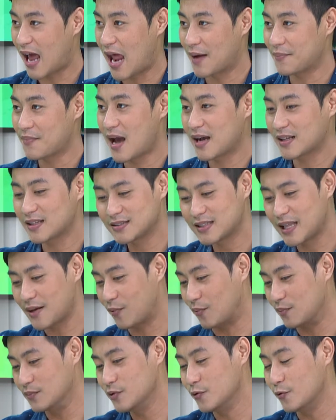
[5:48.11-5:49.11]
นานมากตั้งแต่
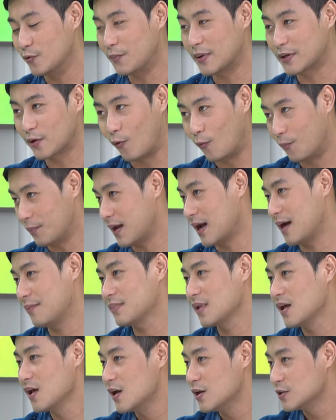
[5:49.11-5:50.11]
ผมอยู่ประถมครั
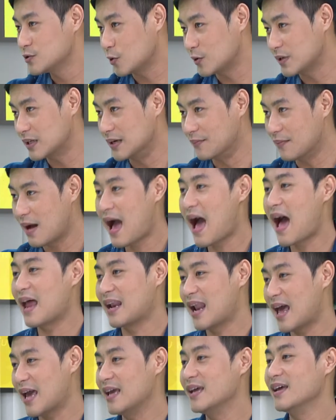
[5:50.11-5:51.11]
บจนถึงมหา
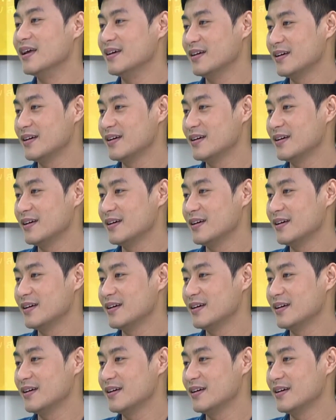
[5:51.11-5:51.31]
ลัย